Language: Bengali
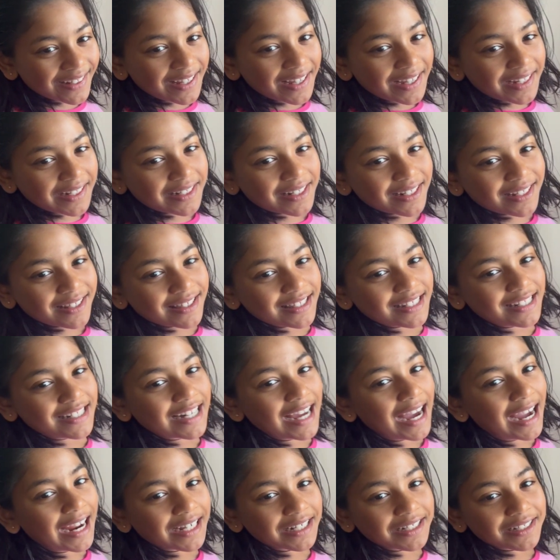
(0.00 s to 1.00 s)
এটা
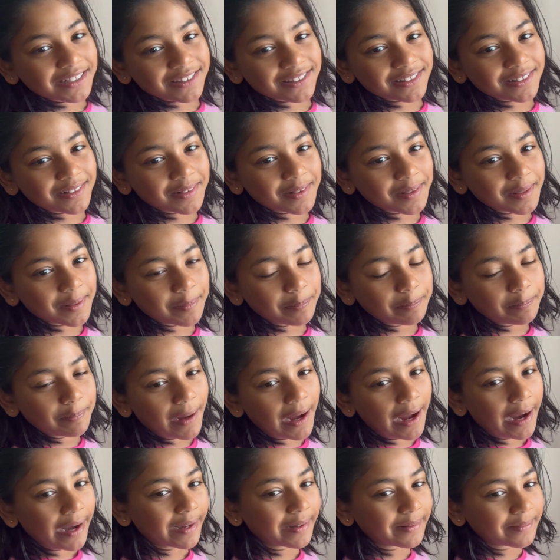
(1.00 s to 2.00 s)
ডাইনোসরের
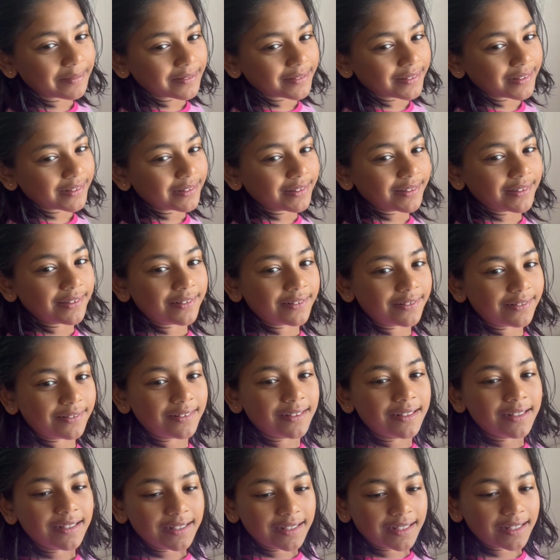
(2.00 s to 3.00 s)
পায়ের মতন তো
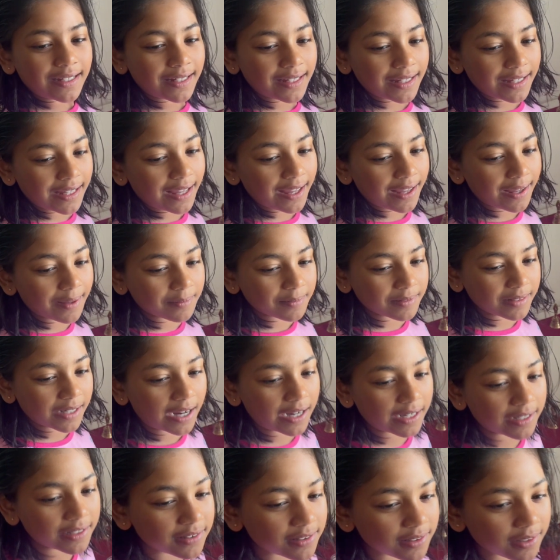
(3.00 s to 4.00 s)
তাই
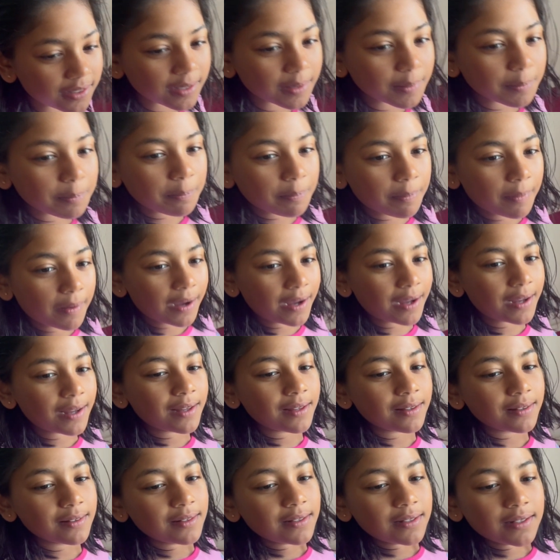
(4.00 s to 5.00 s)
হাঁচিও না তুমি ধরো না
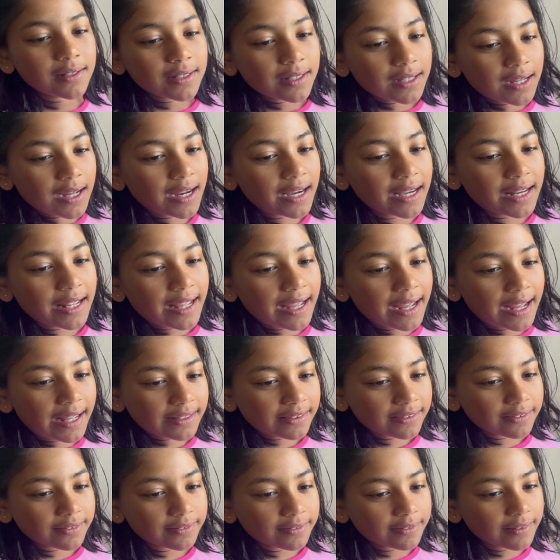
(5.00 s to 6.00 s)
আর
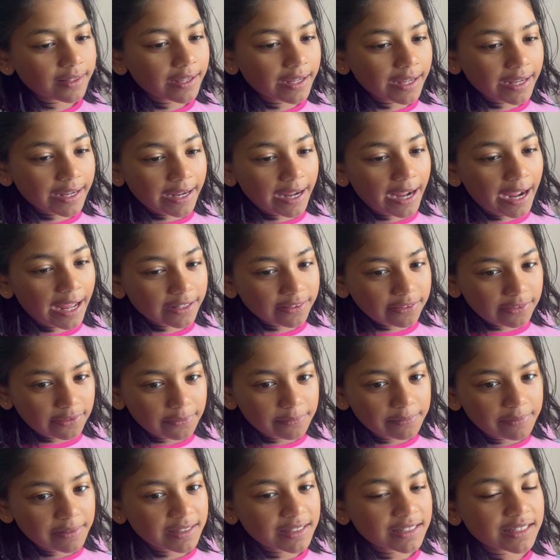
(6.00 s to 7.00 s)
এত
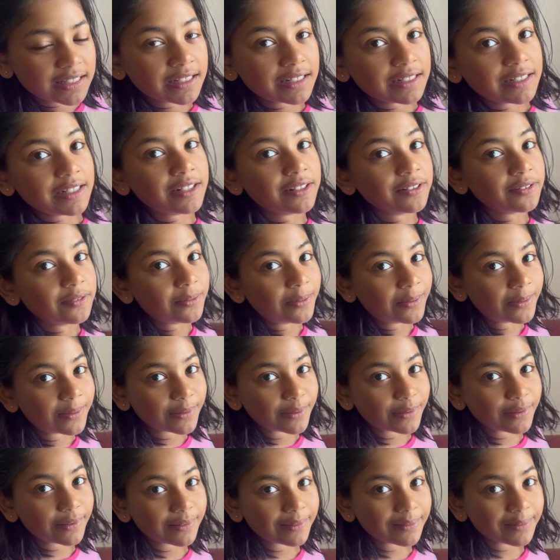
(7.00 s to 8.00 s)
বিচ্ছিরি নিয়ে
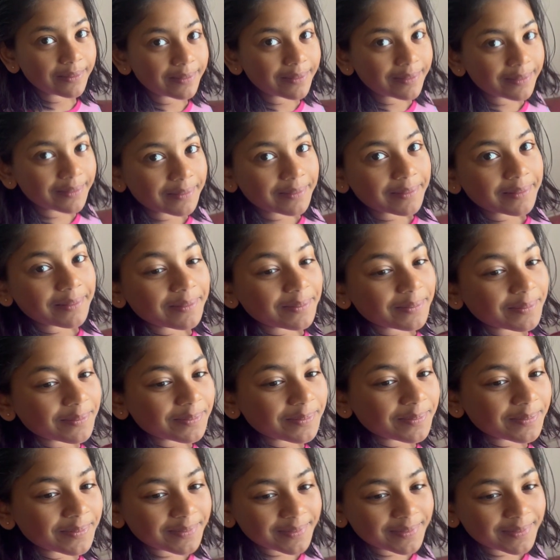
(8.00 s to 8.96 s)
হ্যাঁ, এগুলো লোক